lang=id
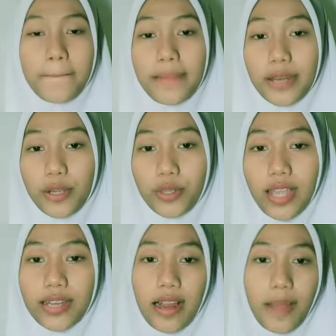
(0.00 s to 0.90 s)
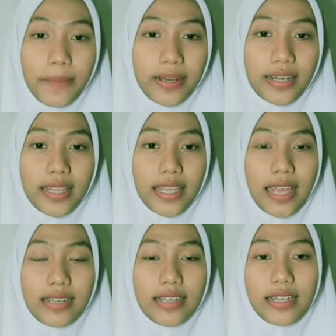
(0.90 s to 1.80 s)
Berikut adalah
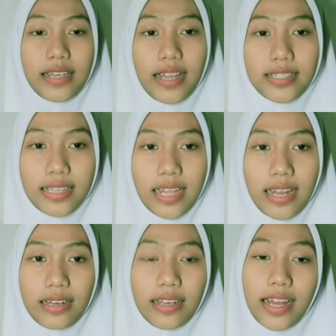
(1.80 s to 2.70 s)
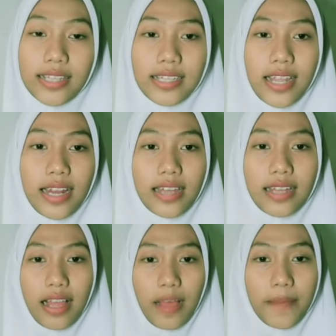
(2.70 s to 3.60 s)
pengertian dari kerajinan. Kerajinan
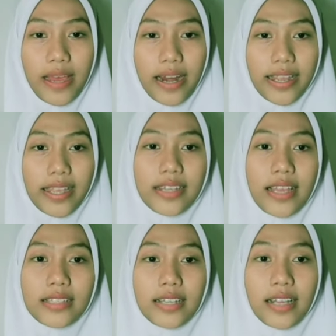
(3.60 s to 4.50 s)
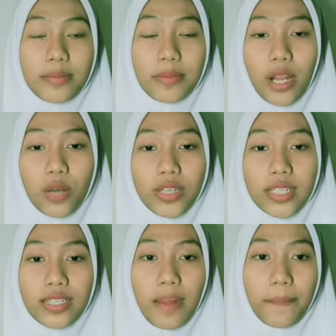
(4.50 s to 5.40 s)
adalah barang yang dihasilkan melalui
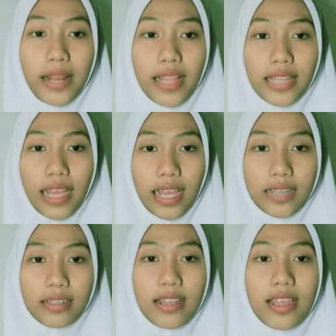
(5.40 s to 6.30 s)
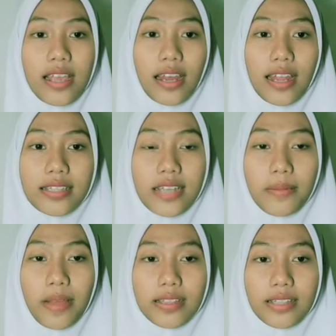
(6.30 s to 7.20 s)
keterampilan tangan.
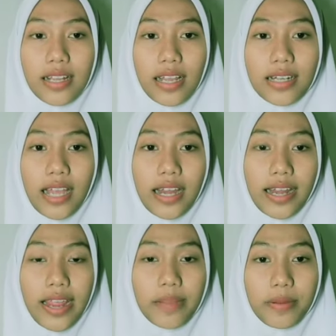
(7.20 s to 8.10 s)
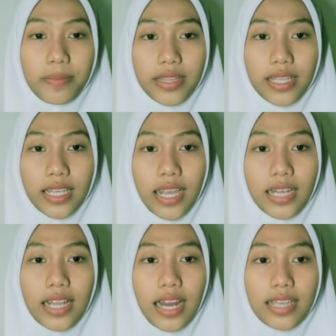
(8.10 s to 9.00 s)
Kerajinan menghasilkan karya yang
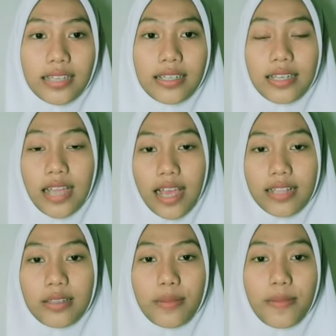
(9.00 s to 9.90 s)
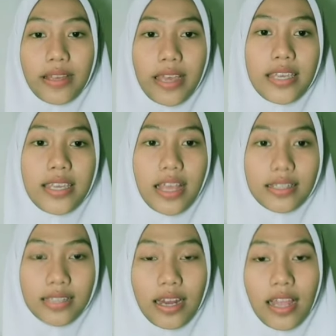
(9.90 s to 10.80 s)
mementingkan nilai keindahan sebagai
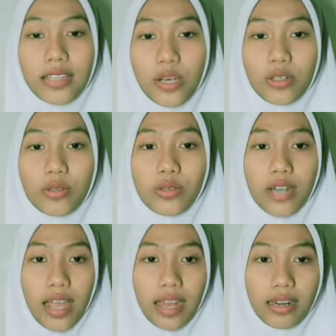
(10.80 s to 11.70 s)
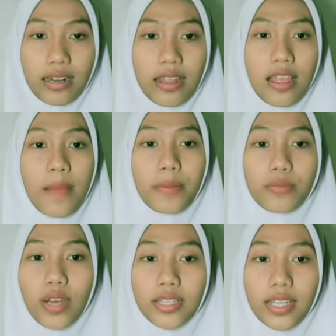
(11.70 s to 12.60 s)
hiasan atau kegunaan.
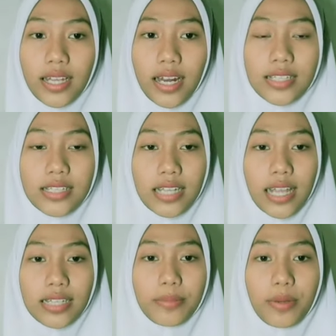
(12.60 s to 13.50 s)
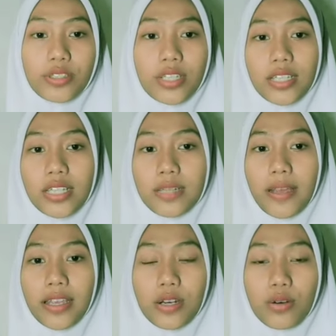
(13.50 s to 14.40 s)
Pembuatan kerajinan yang prosesnya
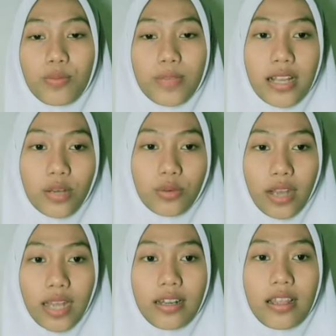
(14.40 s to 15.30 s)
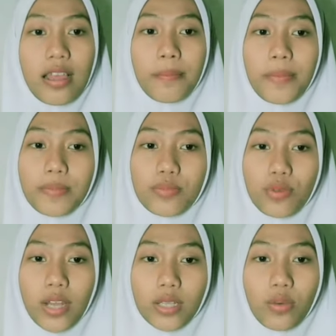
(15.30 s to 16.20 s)
semakin rumit dilakukan
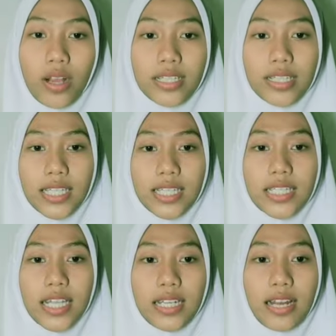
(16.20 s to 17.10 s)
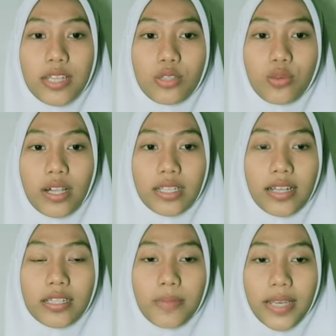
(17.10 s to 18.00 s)
membuat kualitas dan nilai
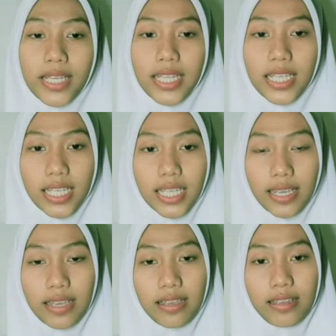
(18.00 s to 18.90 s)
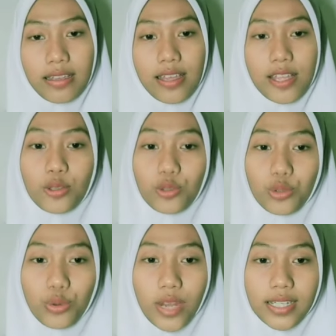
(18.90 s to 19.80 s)
jualnya yang semakin tinggi.
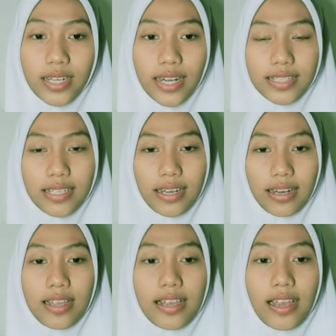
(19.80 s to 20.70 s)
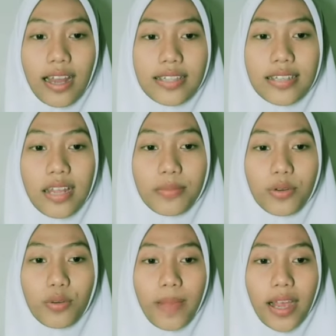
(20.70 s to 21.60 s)
Tujuan kerajinan
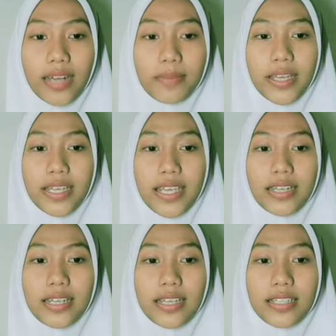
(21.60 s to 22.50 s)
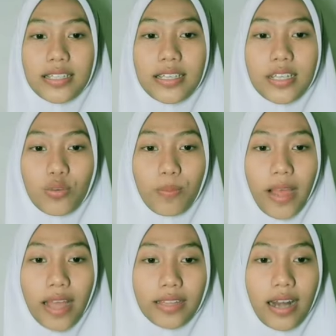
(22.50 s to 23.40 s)
Kerajinan merupakan bagian dari seni
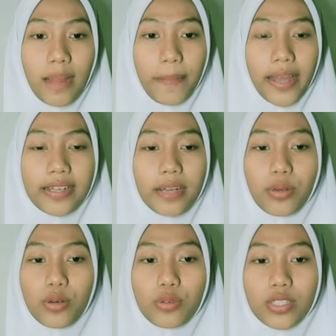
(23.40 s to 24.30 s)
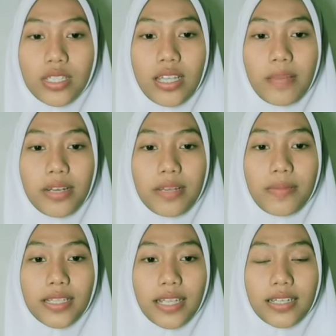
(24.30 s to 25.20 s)
rupa terapan yang produksinya
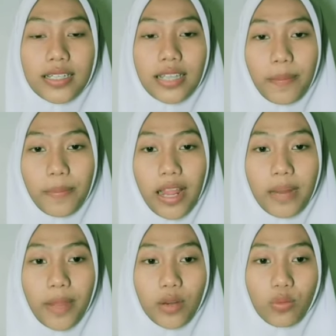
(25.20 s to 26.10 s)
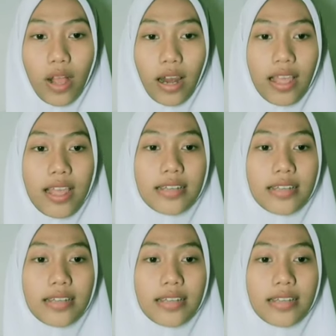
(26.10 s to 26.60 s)
melibatkan keterampilan manual